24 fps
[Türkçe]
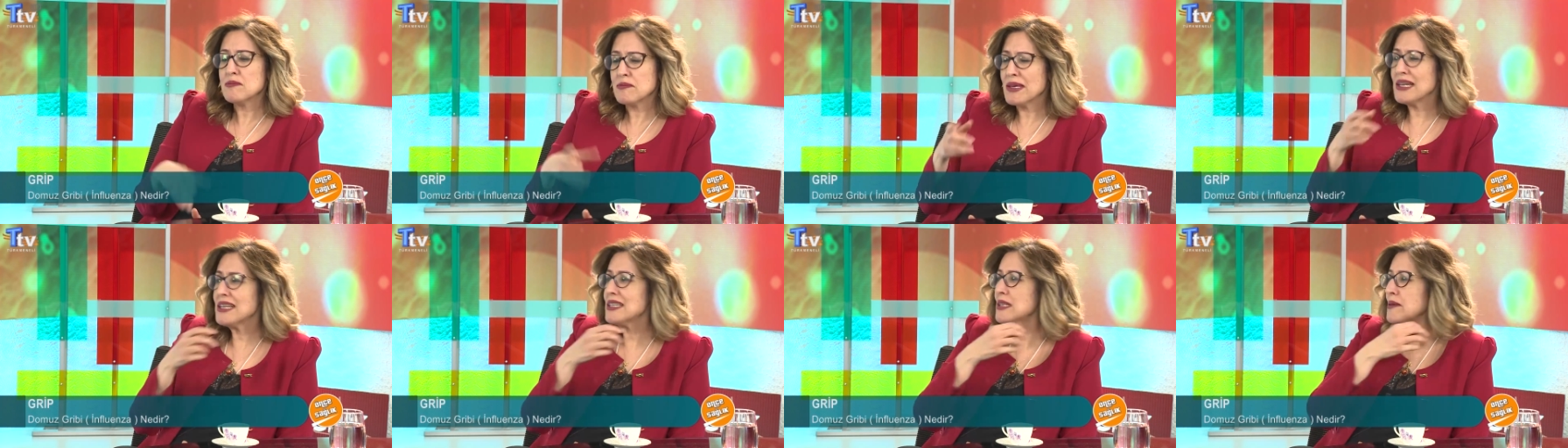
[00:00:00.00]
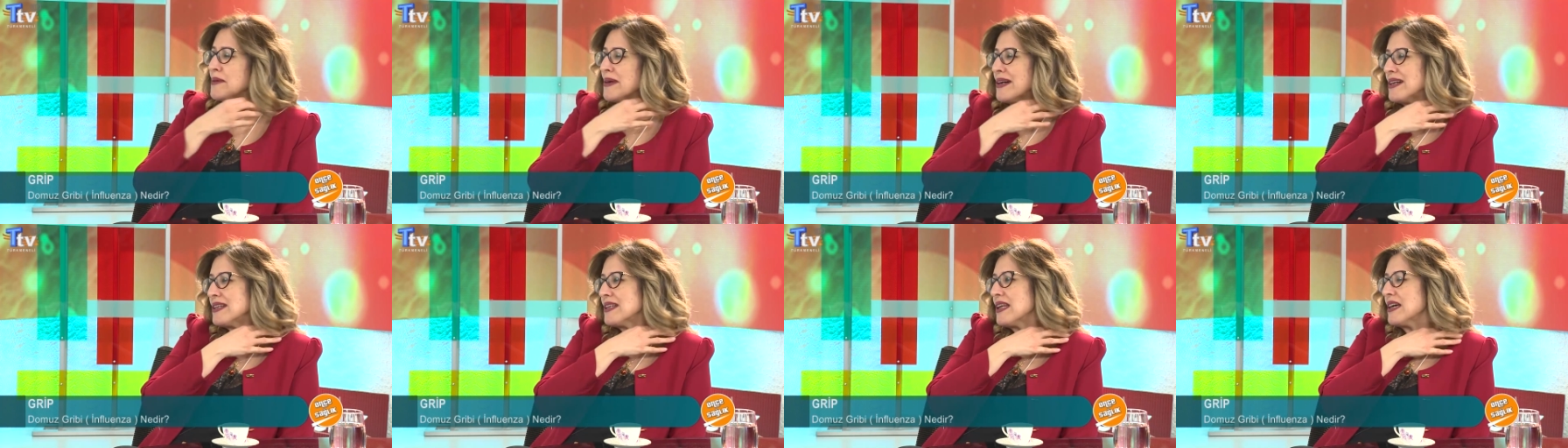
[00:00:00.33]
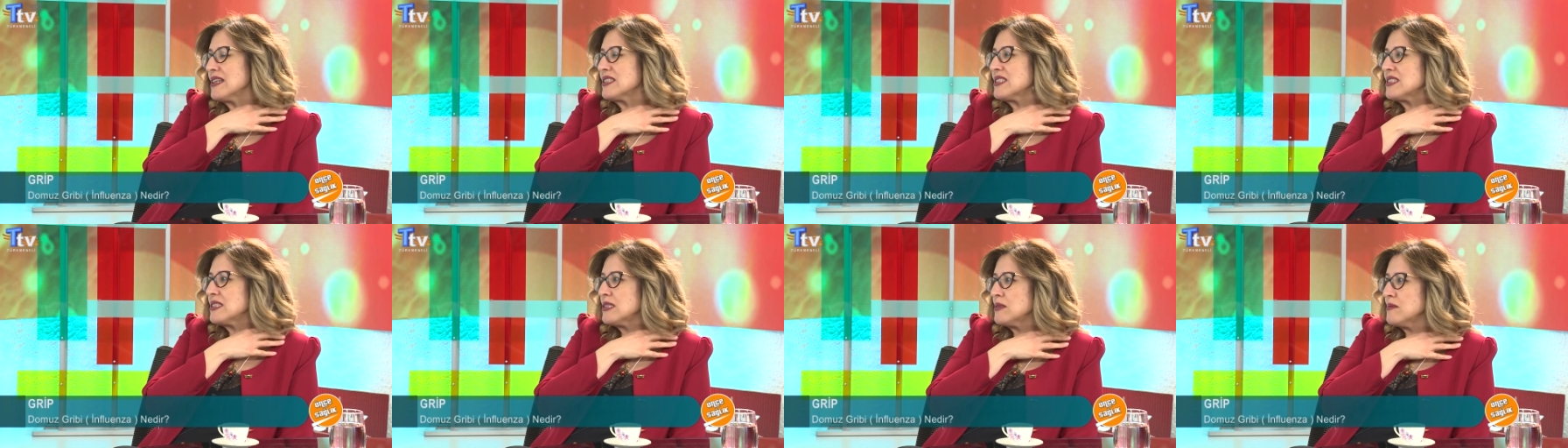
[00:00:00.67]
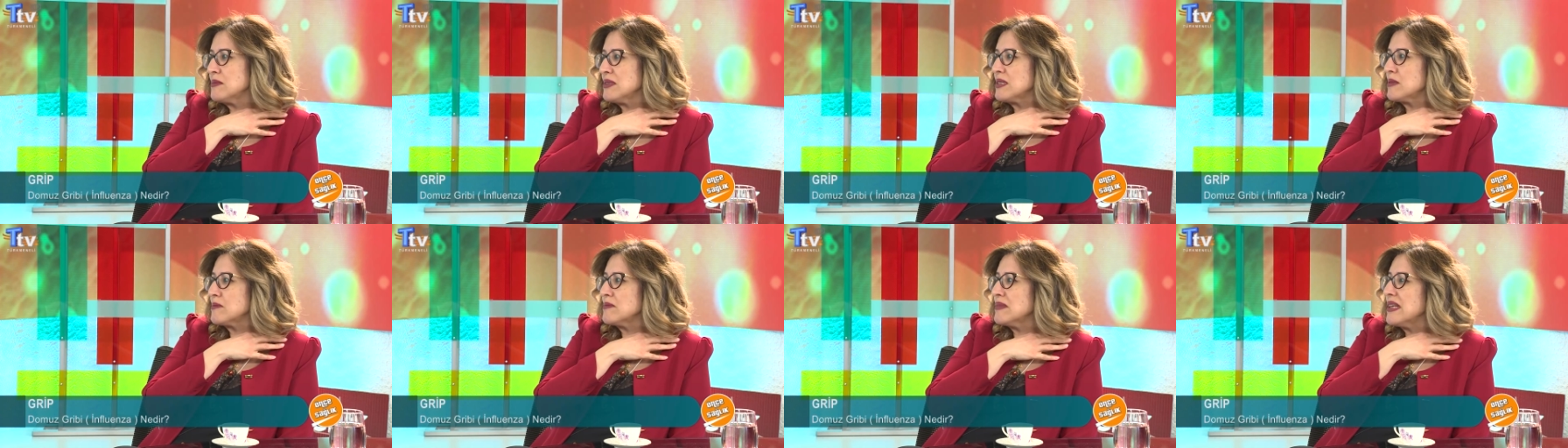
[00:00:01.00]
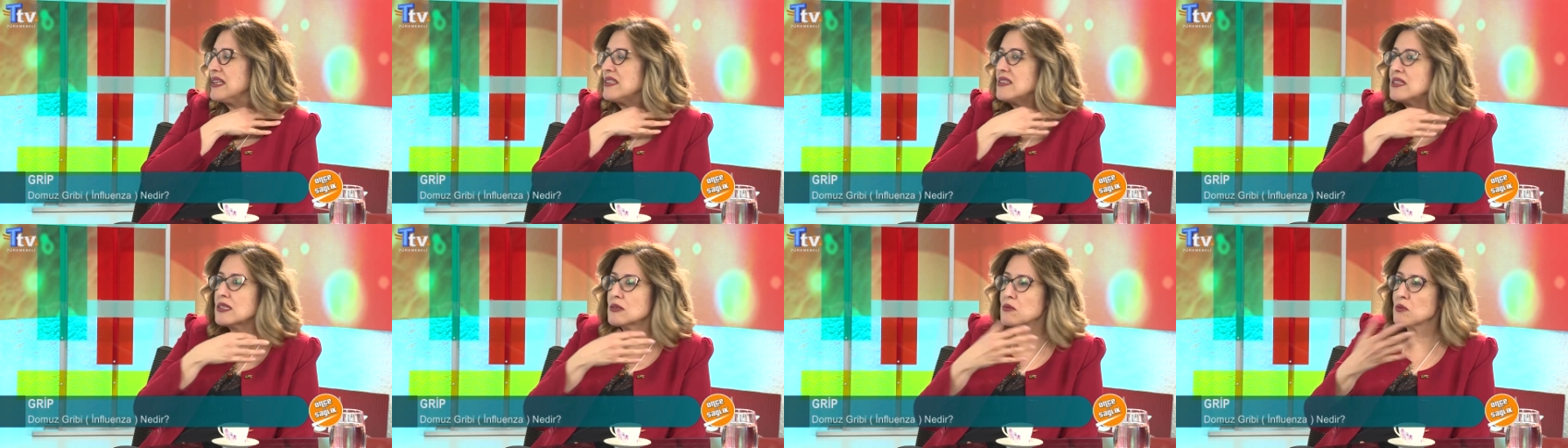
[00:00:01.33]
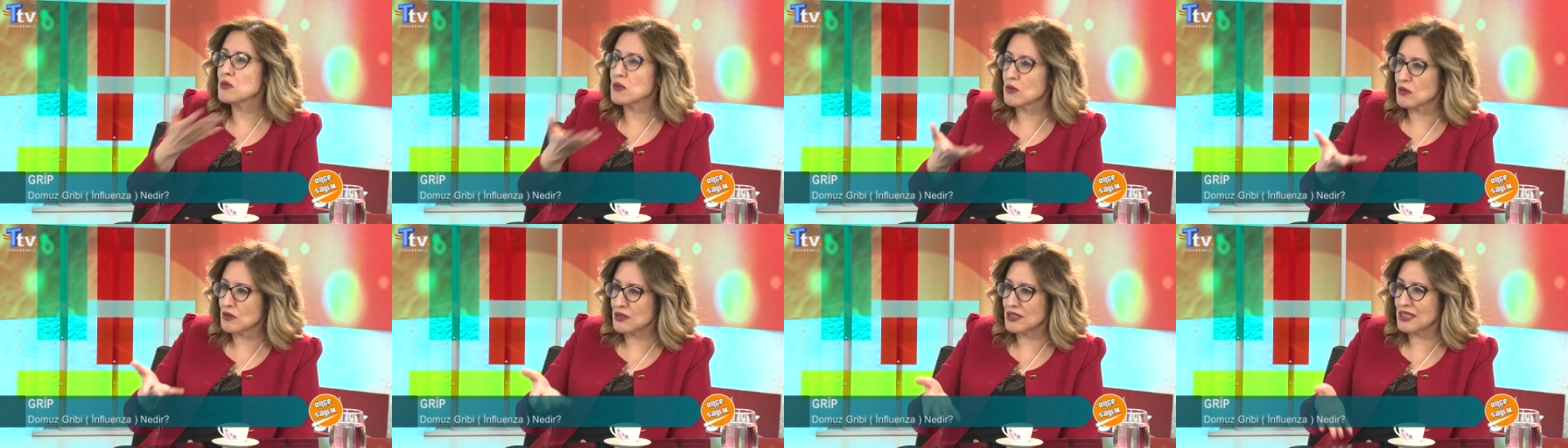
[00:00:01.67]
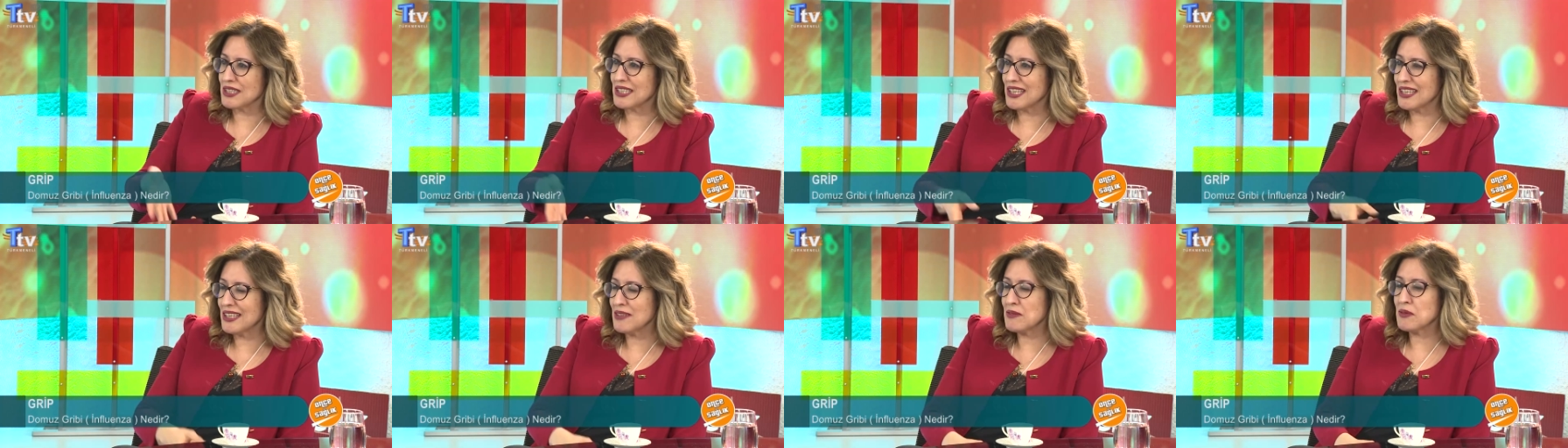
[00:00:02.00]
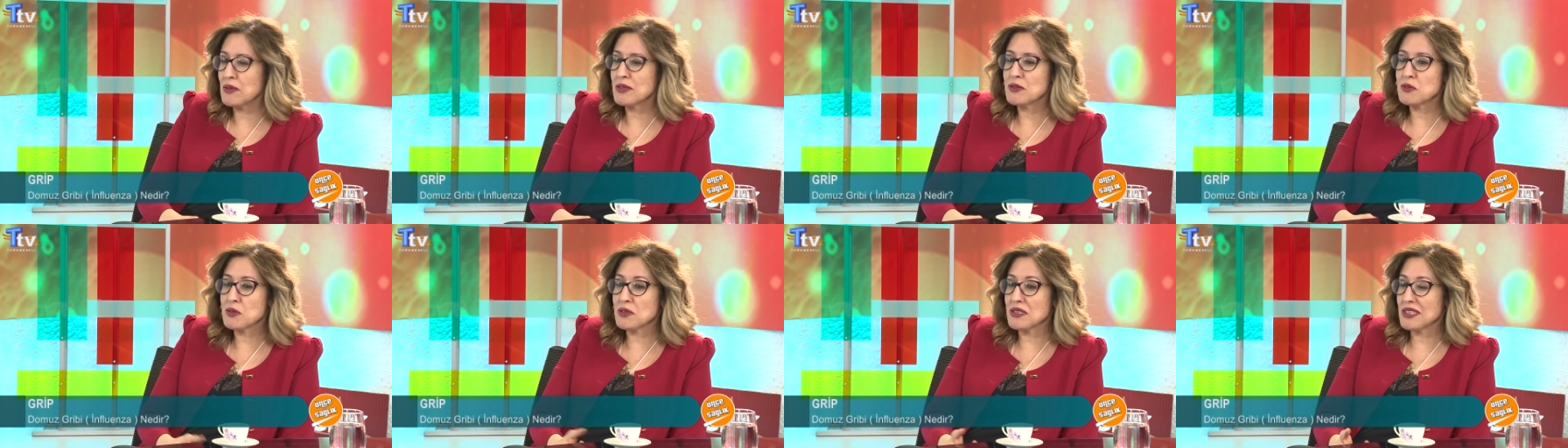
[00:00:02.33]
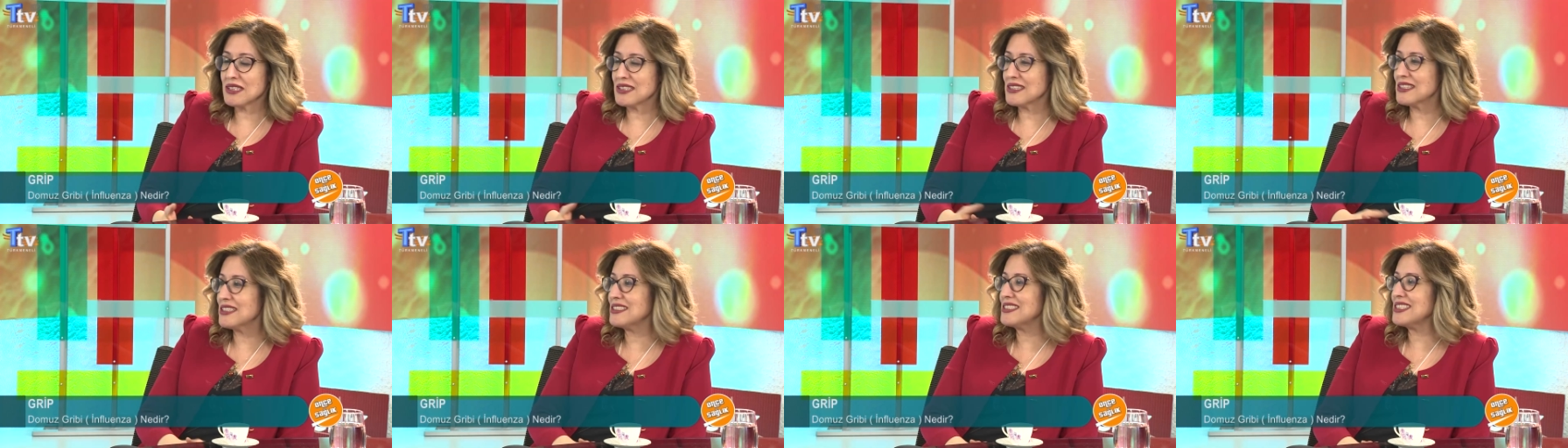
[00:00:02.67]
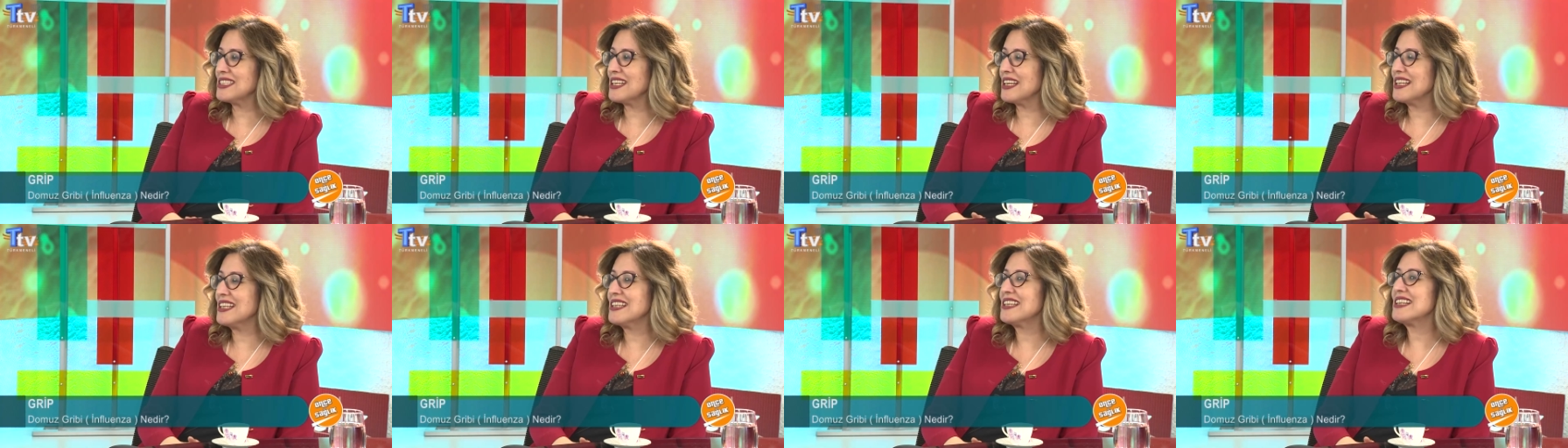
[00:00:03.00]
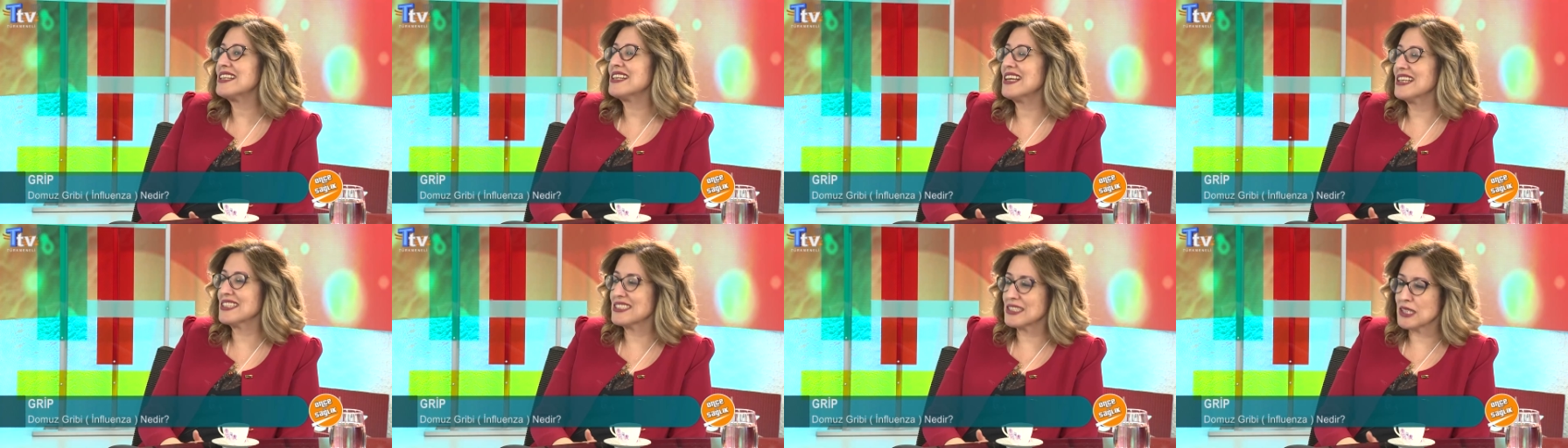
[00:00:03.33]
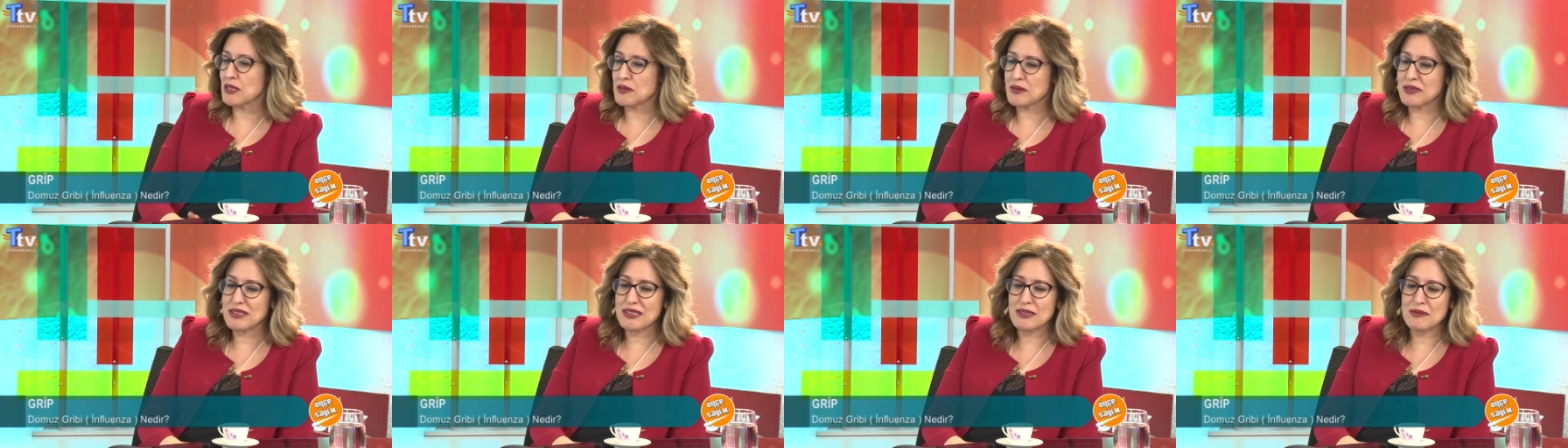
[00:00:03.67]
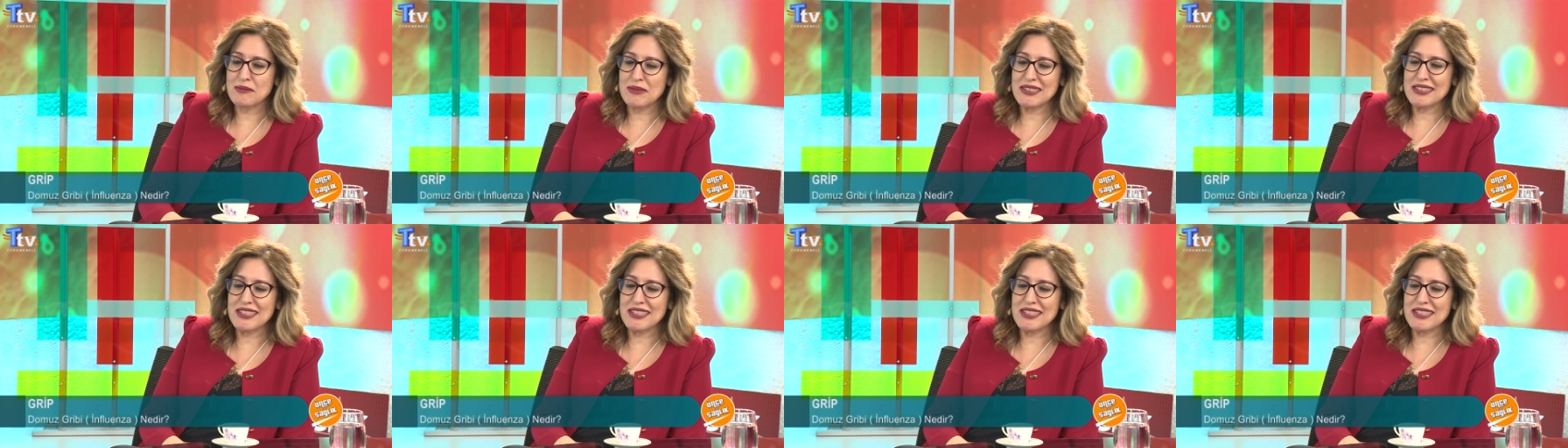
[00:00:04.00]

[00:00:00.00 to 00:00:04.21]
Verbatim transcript: Bir ara bir araştırmıştım nedir bu diye ve çok ilginç şeylere rastlamıştım.